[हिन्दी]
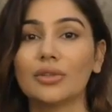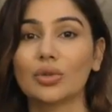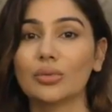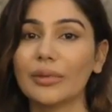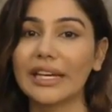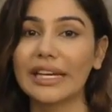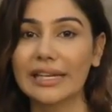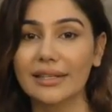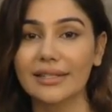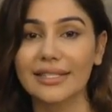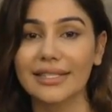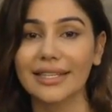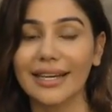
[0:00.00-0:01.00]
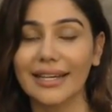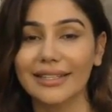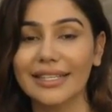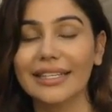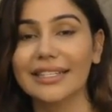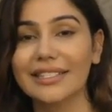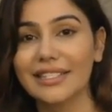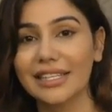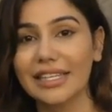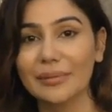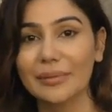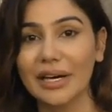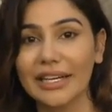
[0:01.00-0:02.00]
तो मेरे ख्याल से आई थिंक
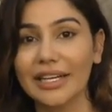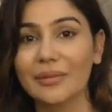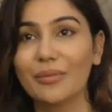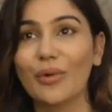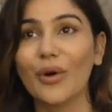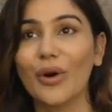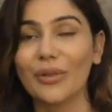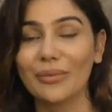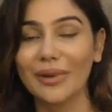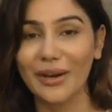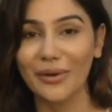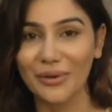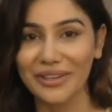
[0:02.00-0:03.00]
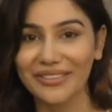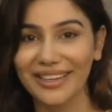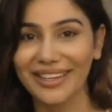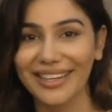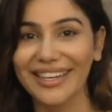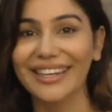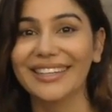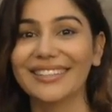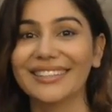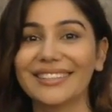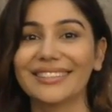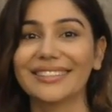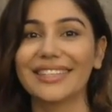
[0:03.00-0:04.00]
डिजिटली मार्केट बहुत बड़ा होने वाला है
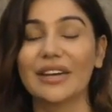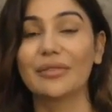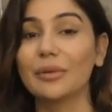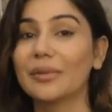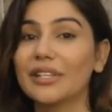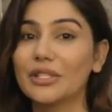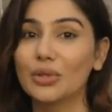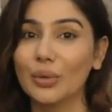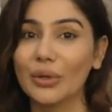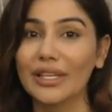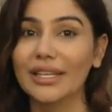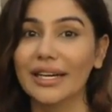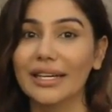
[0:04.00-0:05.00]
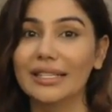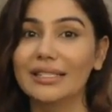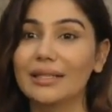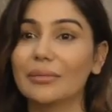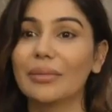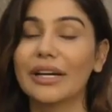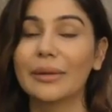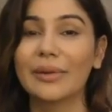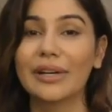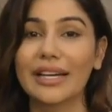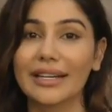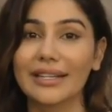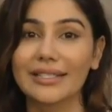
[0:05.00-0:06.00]
एंड एवरीबडी इज़ डूइंग दैट सब बड़े
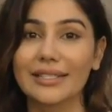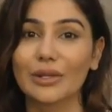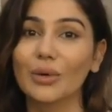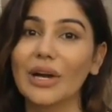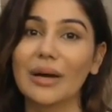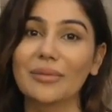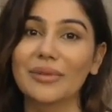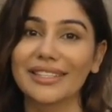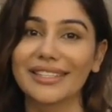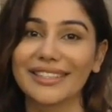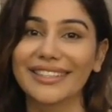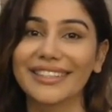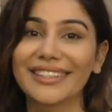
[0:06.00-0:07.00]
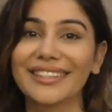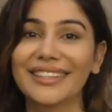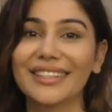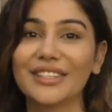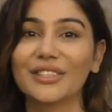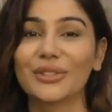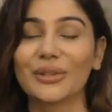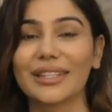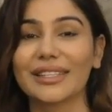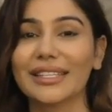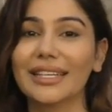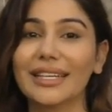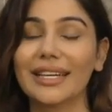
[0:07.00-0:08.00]
बड़े आर्टिस्ट लोग काम कर रहे हैं तो आई
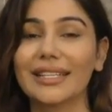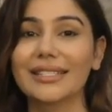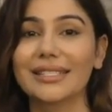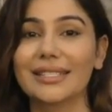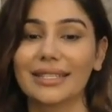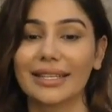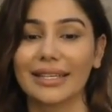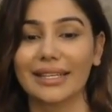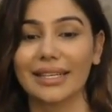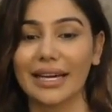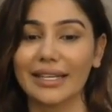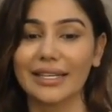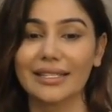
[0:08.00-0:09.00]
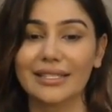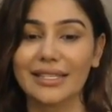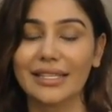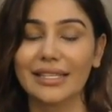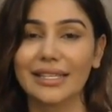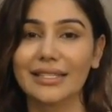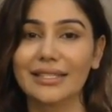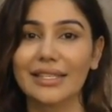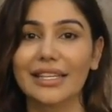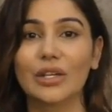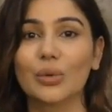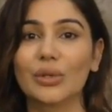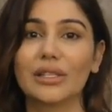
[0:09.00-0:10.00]
थिंक इट्स लाइक आई कैन से कि इट्स
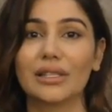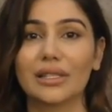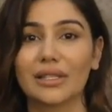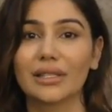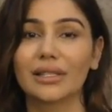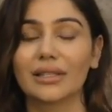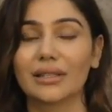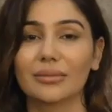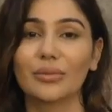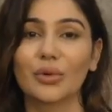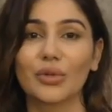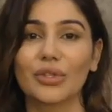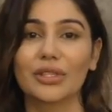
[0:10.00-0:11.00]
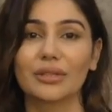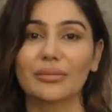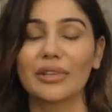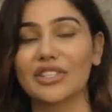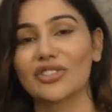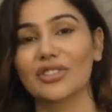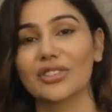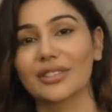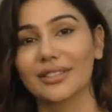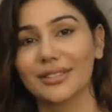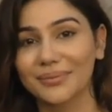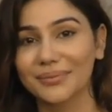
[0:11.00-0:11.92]
इक्वल बोथ uh, मिक्सचर जैसे